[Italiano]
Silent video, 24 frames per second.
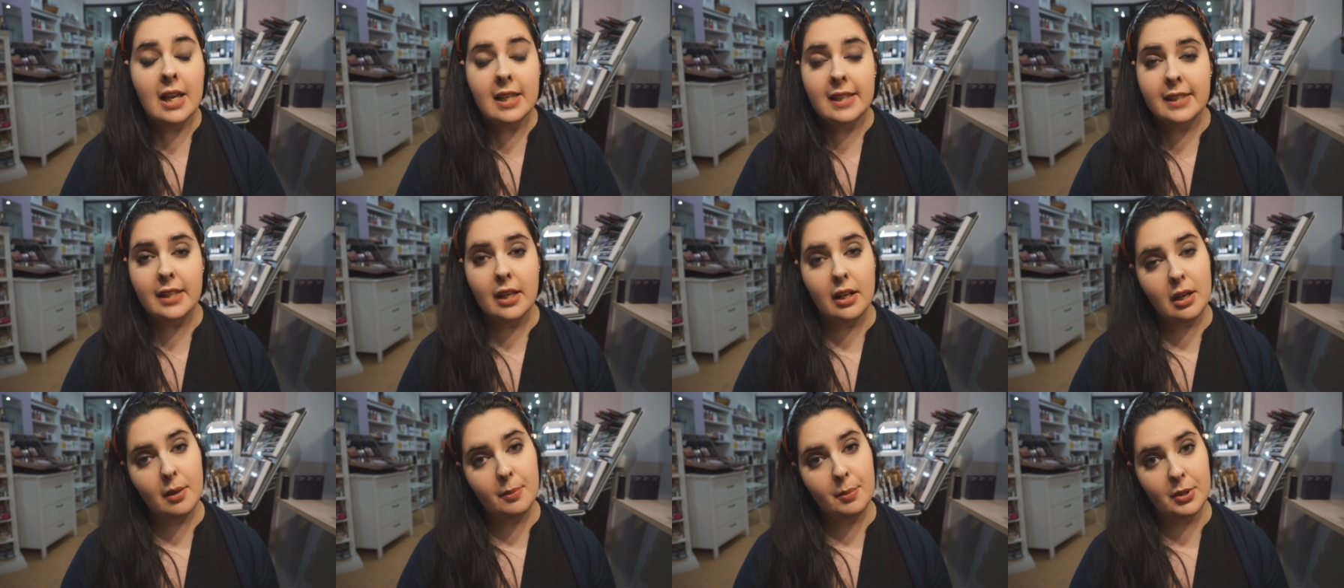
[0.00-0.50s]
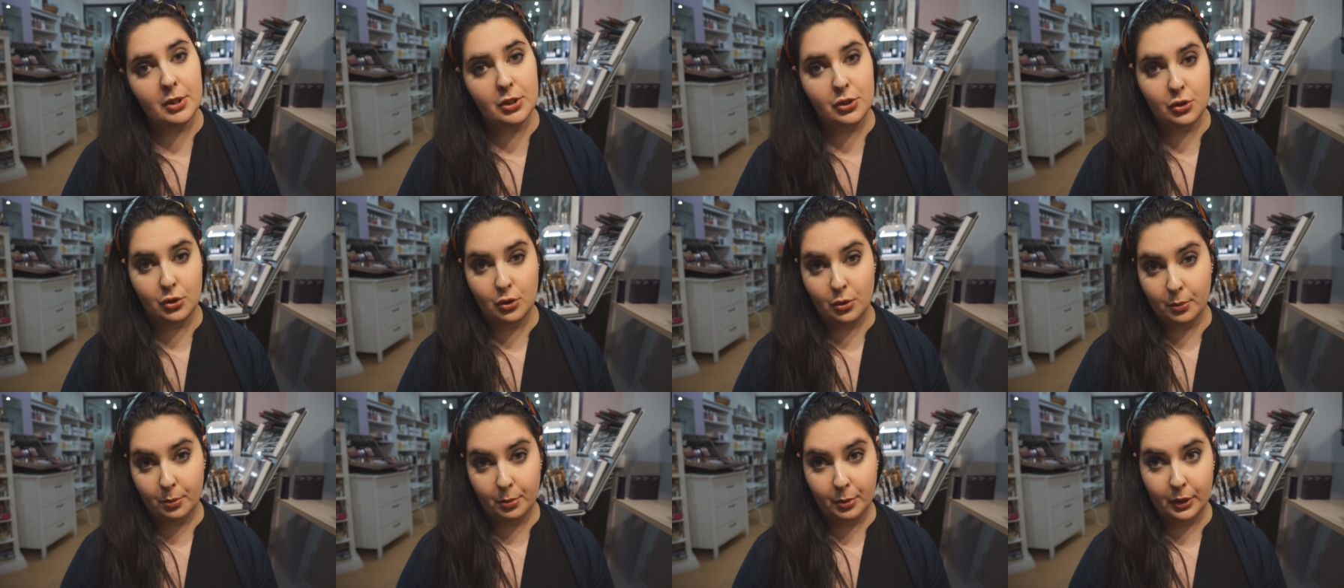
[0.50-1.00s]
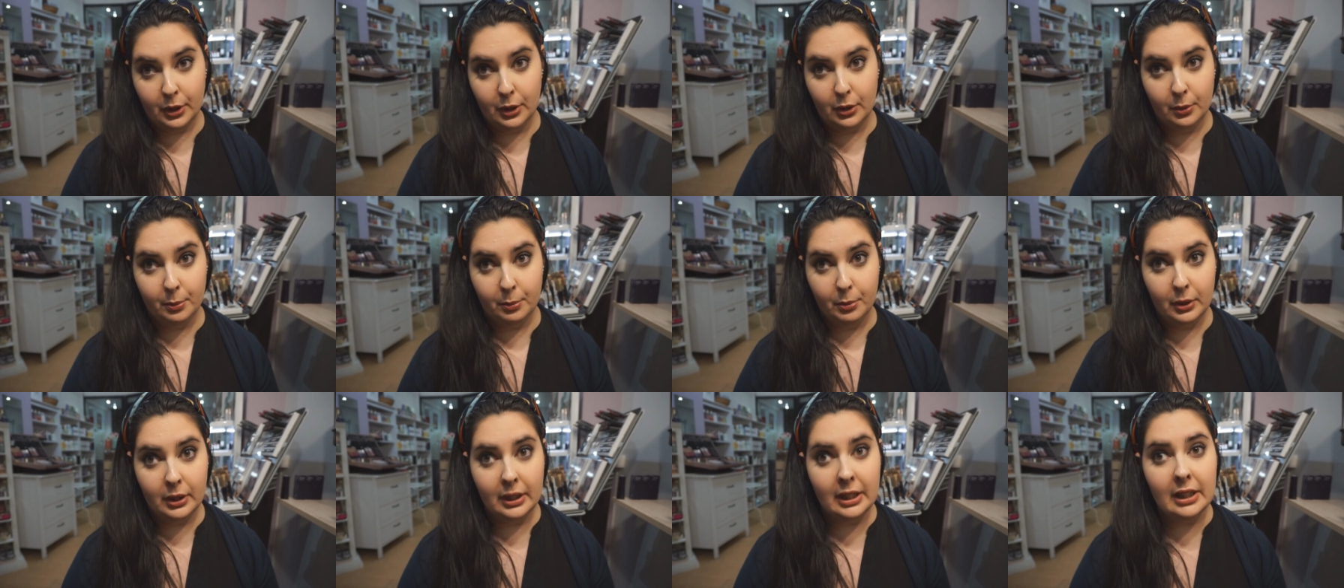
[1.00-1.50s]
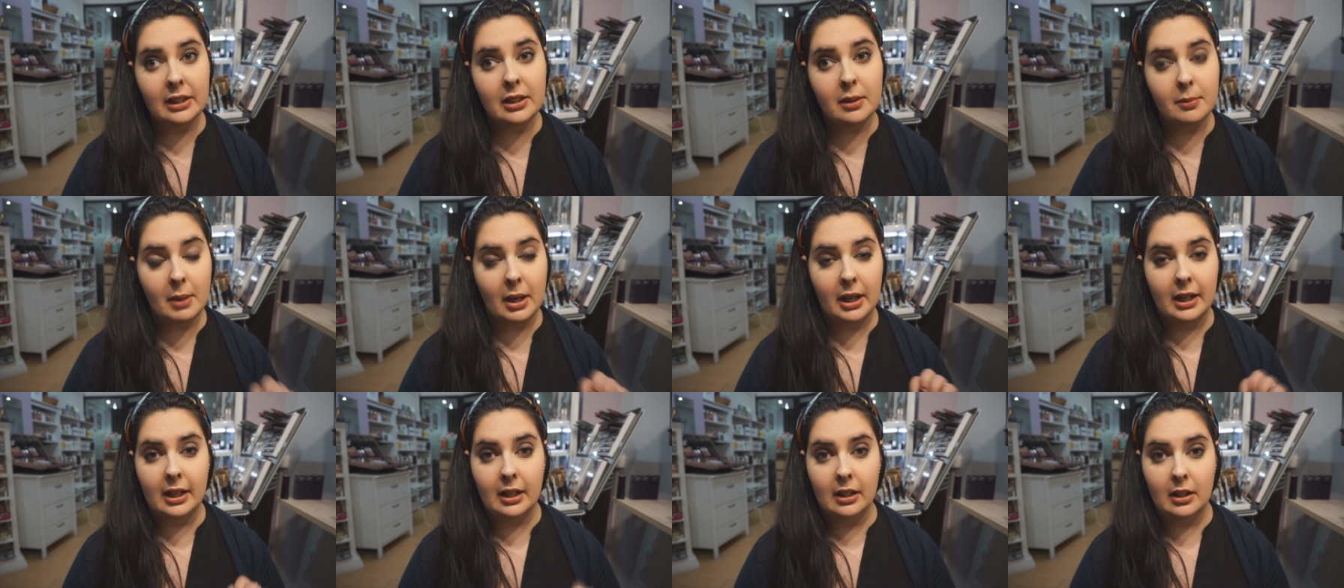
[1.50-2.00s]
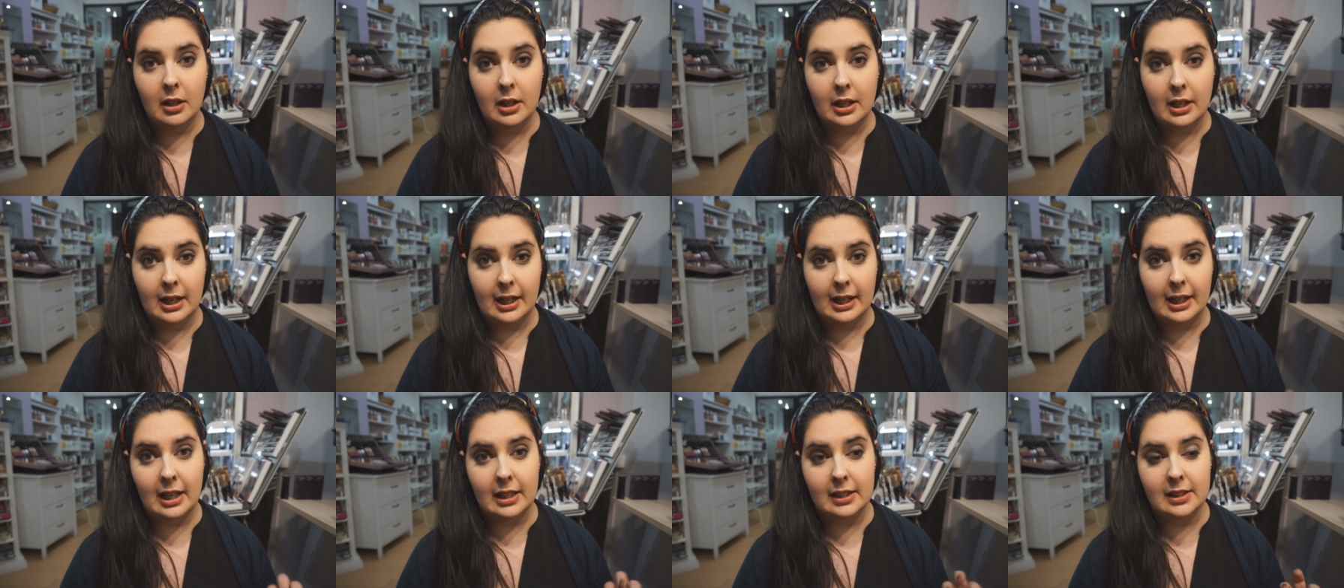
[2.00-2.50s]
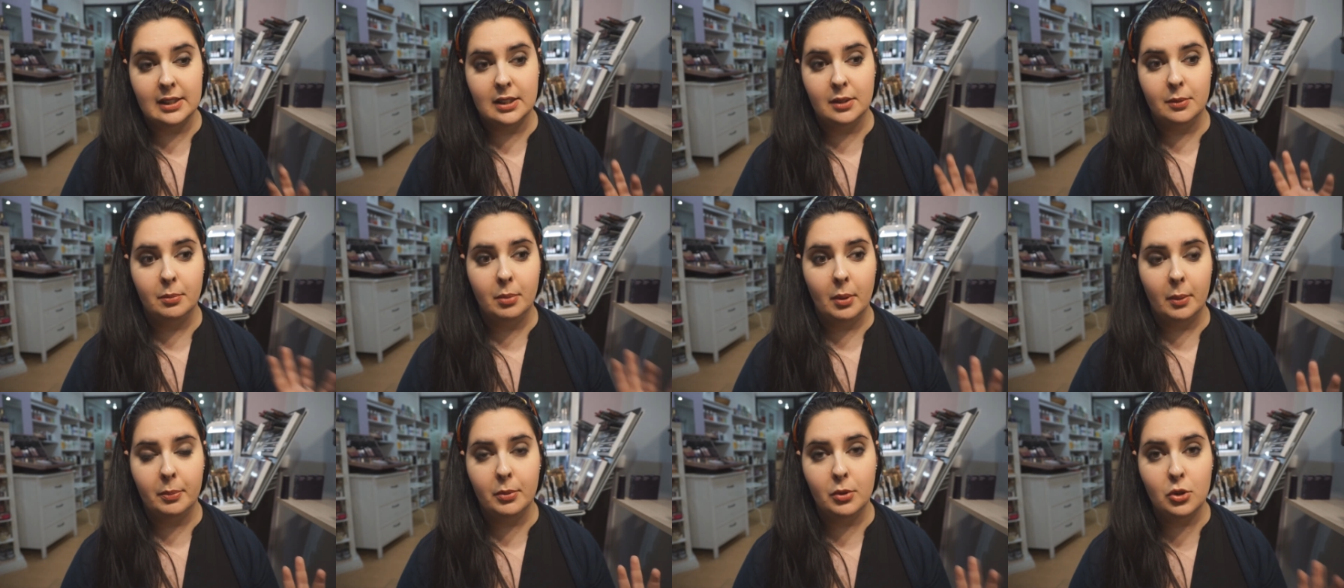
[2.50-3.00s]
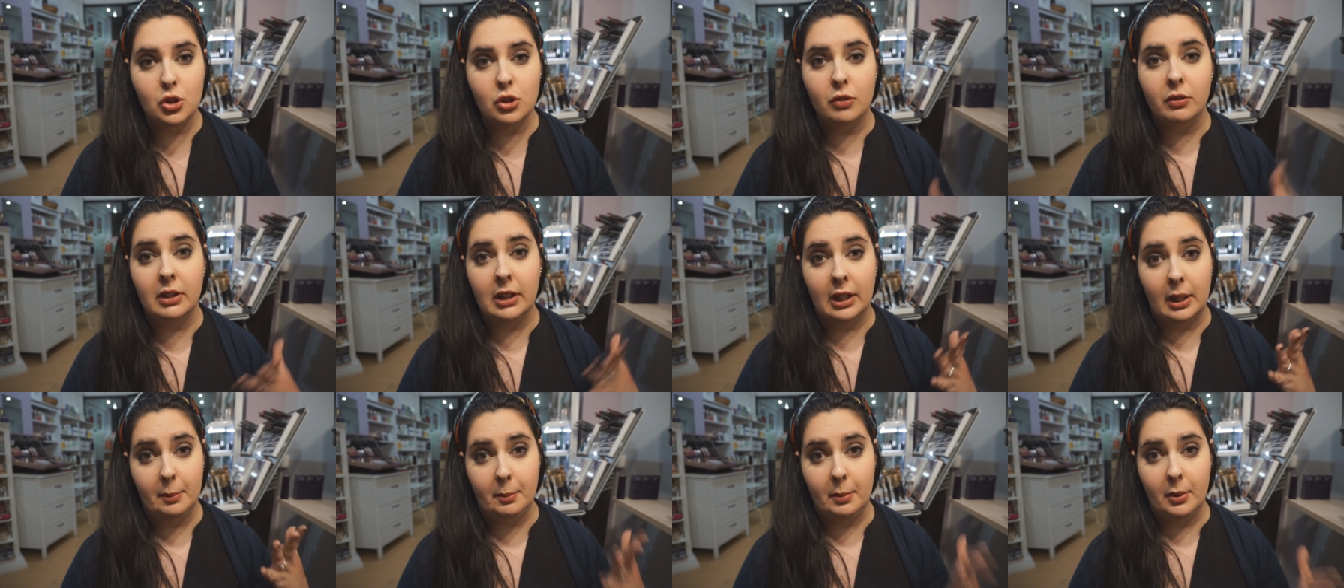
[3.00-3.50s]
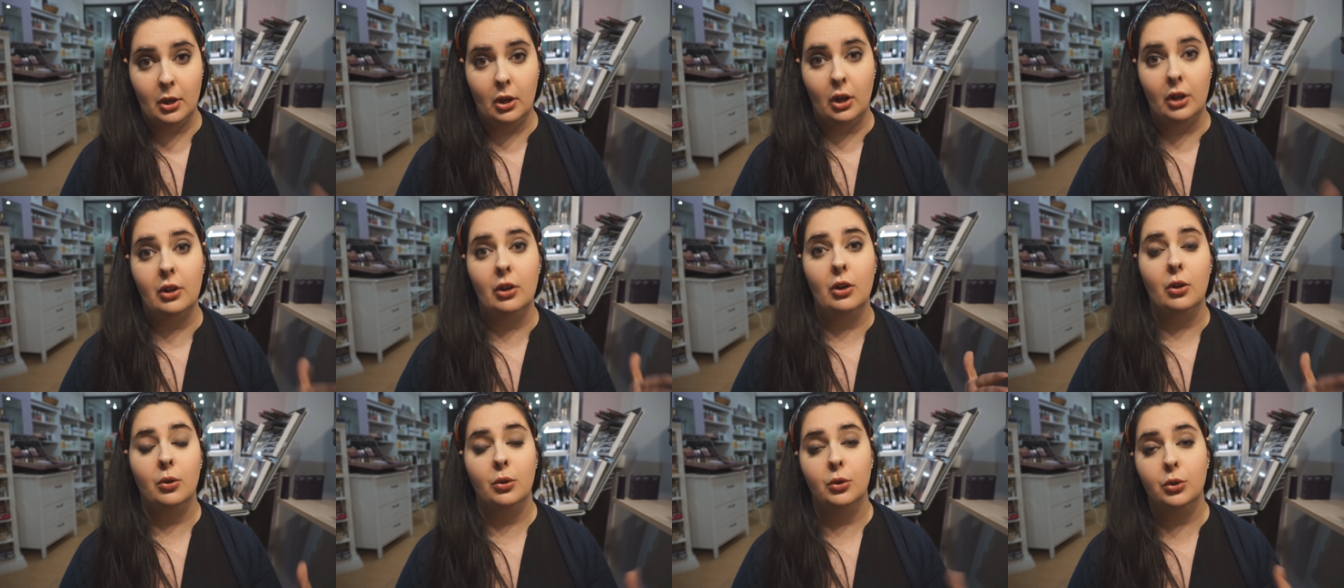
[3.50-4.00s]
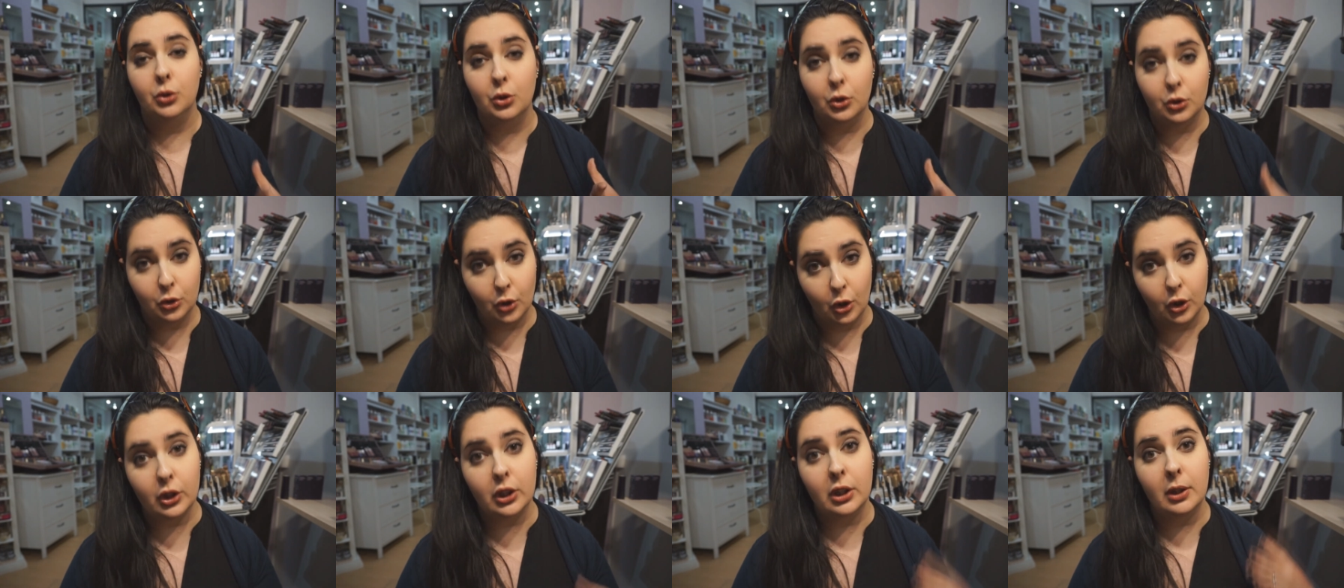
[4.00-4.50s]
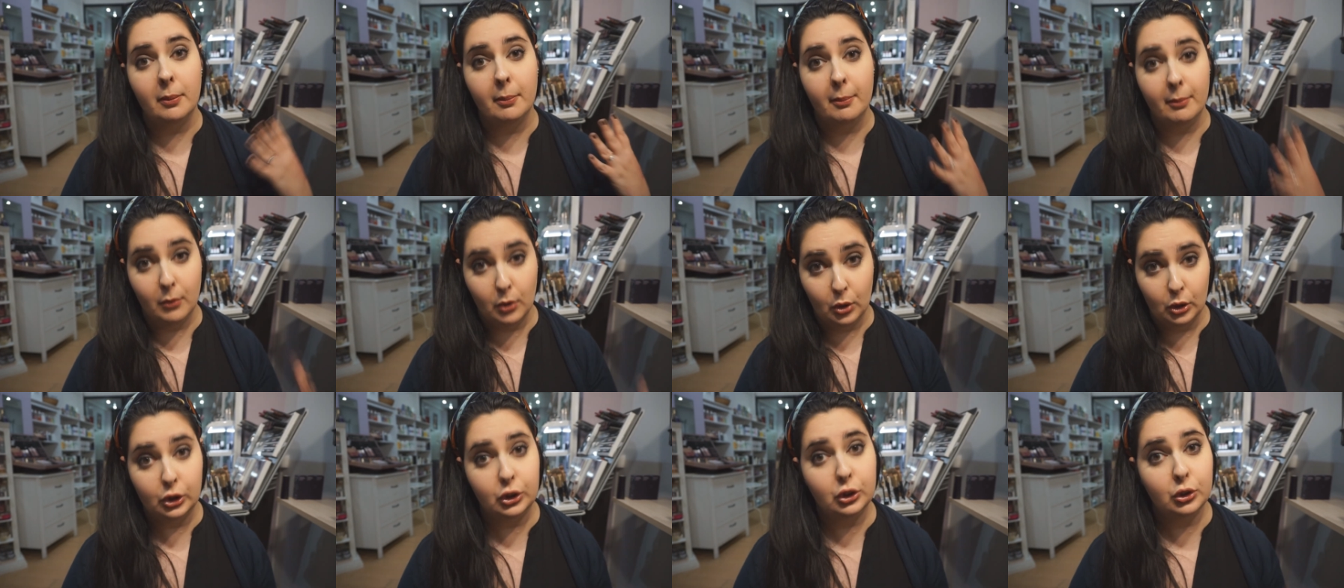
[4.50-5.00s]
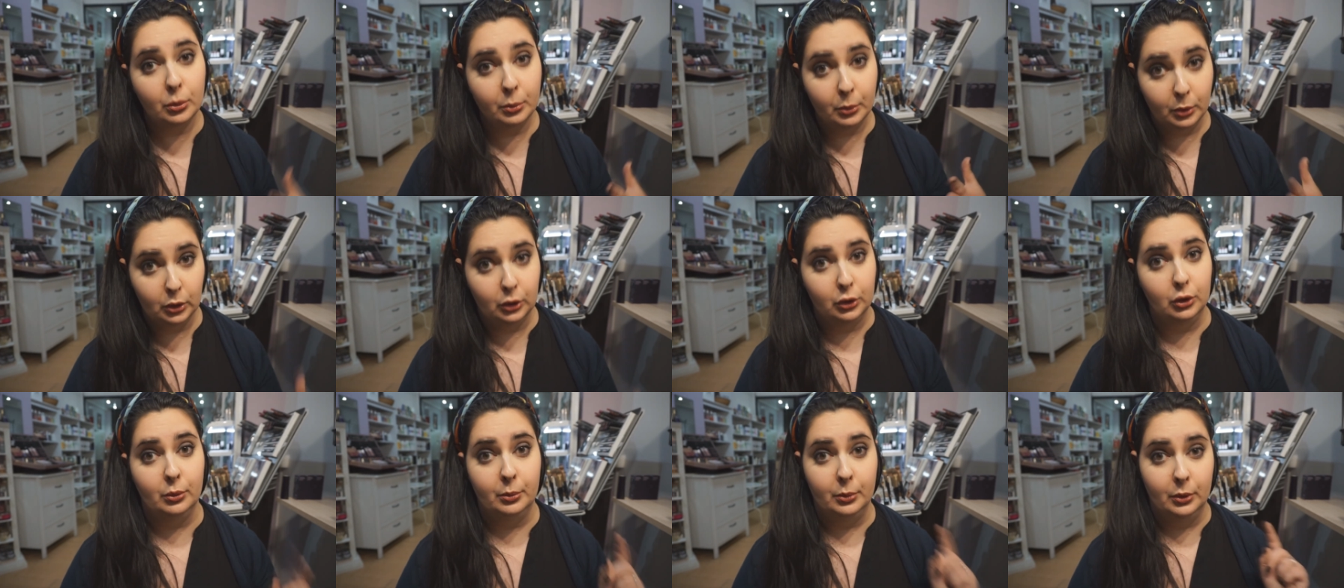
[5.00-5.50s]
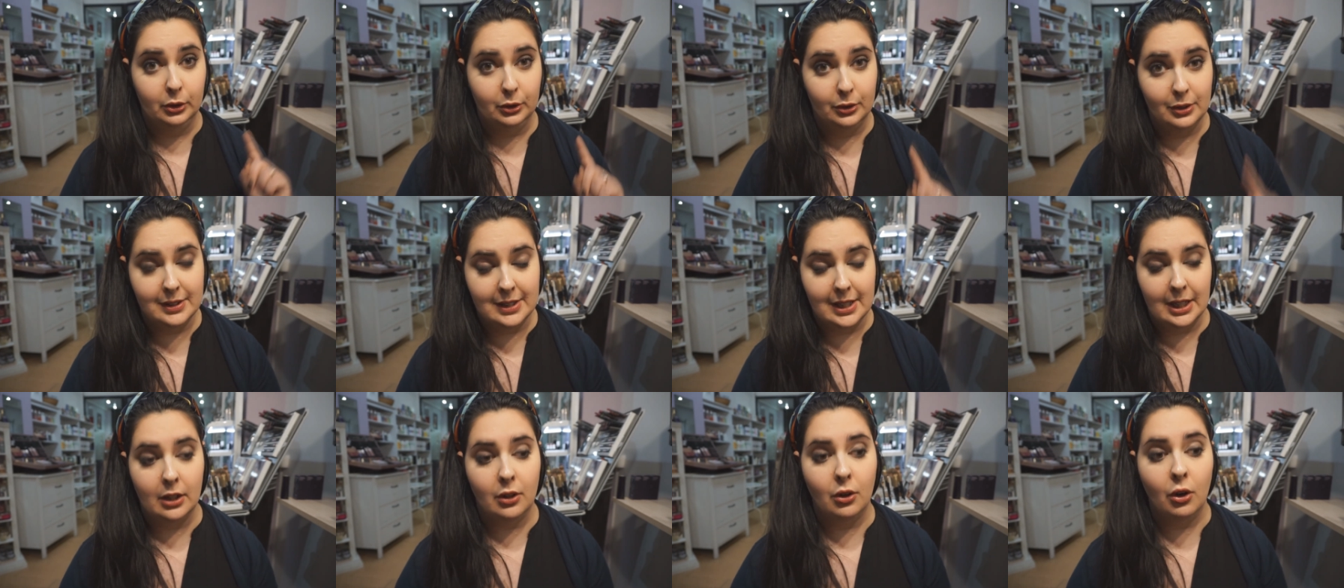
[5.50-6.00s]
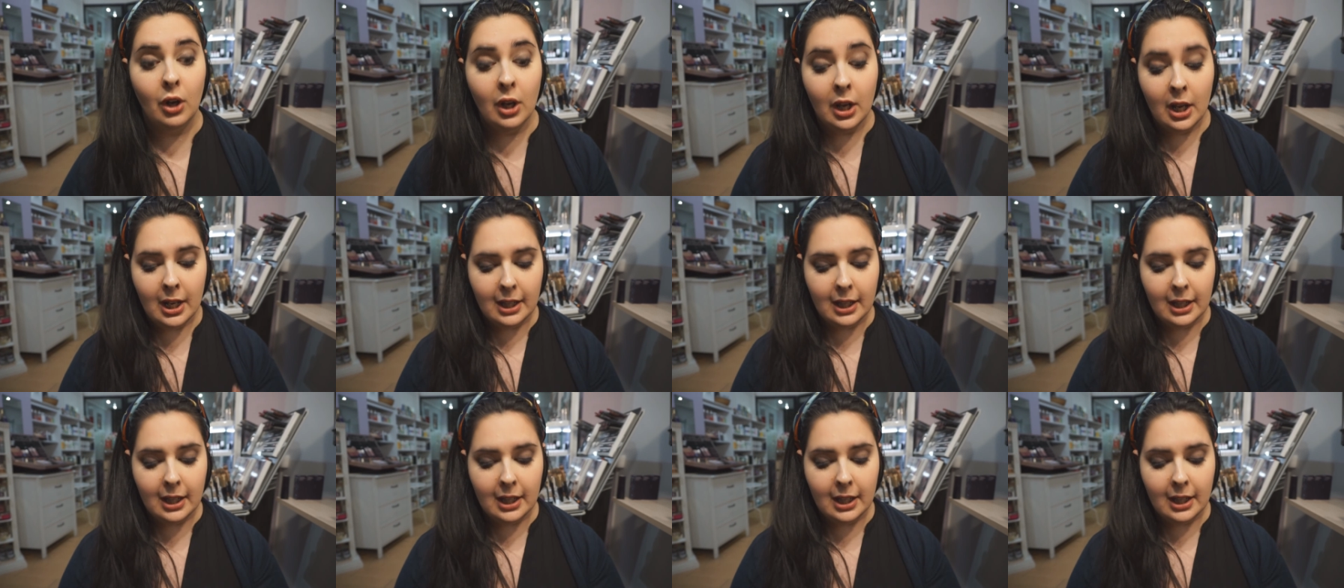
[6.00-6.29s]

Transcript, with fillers: sia alle persone un pochino più grandi ma anche alle ragazze un po' più giovani che però hanno il contorno occhi molto molto molto secco